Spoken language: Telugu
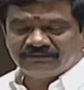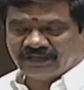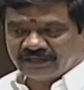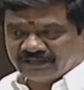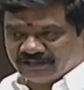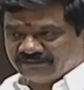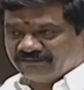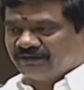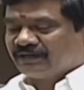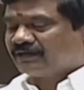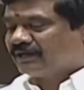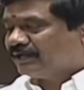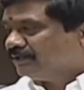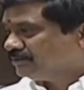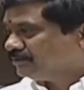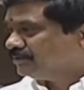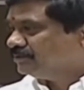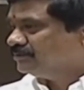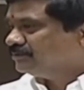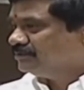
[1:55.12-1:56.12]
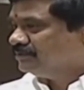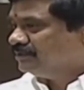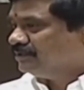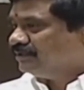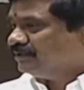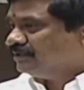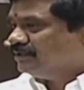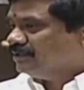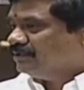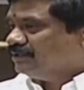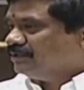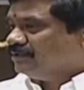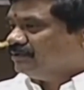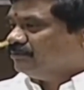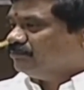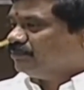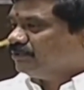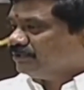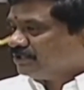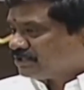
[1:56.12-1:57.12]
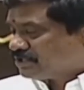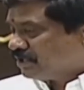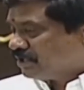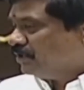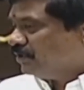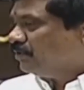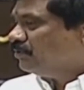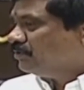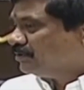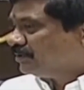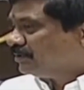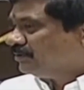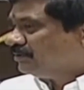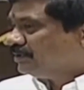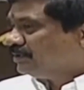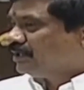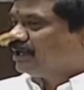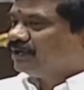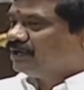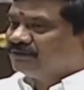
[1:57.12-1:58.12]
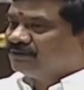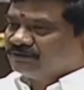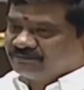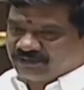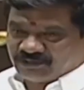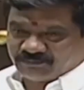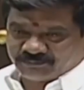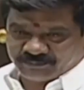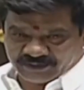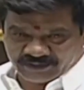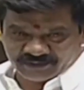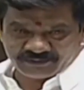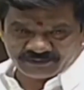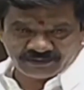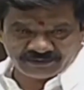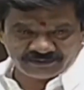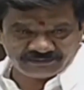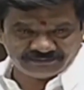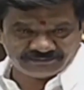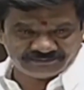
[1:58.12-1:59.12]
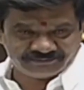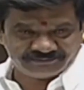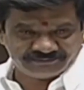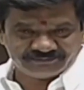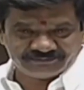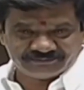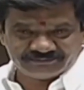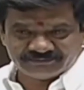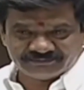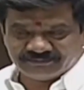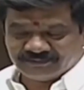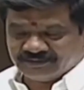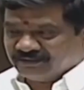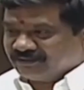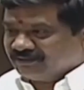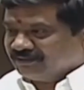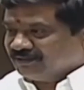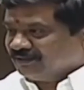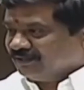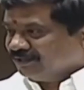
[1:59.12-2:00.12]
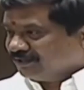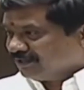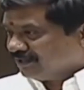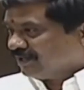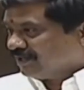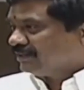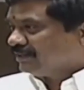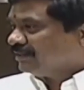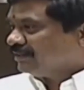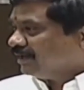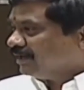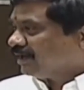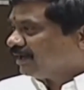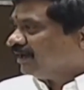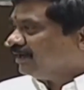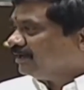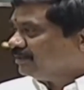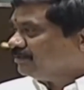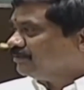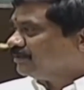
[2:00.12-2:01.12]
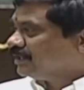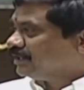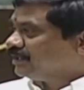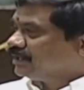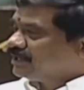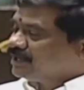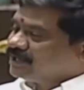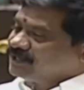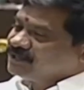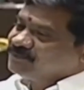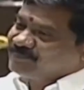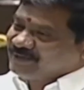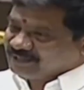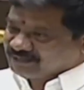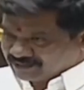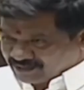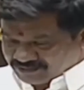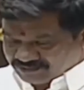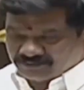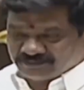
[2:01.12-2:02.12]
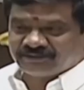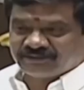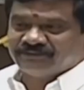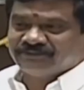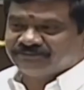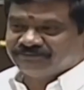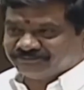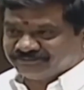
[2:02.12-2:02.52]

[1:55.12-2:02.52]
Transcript: అయ్యేవారు రైతులు పొజిషన్లో ఉంటారు రికార్డులో వల్ల పేరు ఉండదు ఈయన దగ్గర తెల్ల కాగితం ఉంటుంది రికార్డులో పాత ఆయన ఉంటాడు